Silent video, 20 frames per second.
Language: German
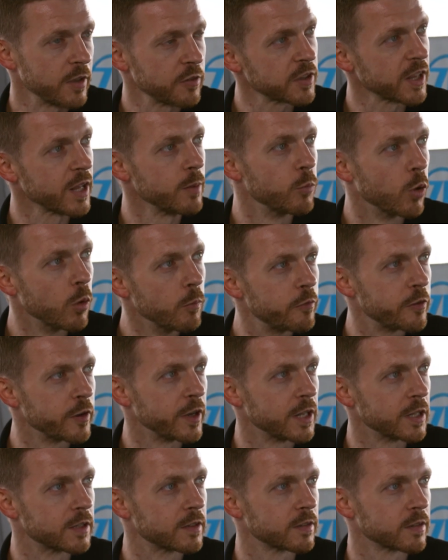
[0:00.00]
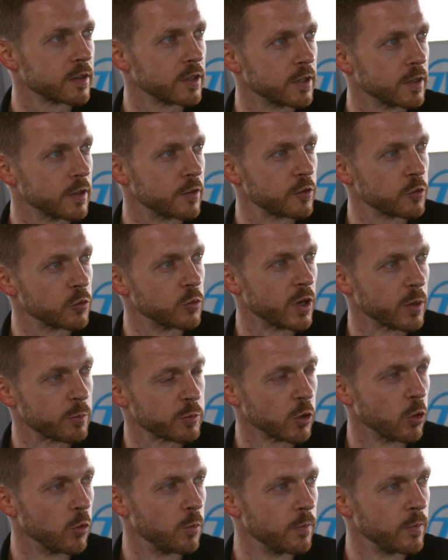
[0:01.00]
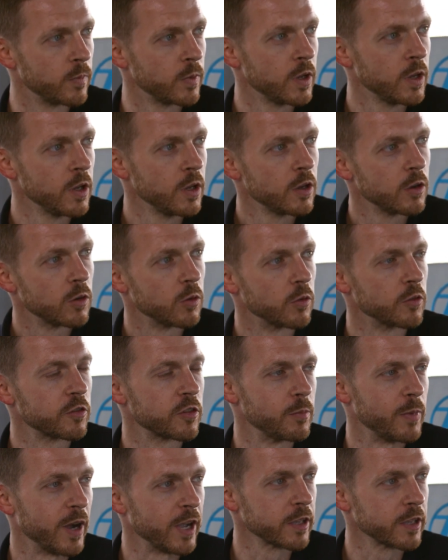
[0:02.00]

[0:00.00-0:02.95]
extremen Umfeld äh, zu erproben. Und zum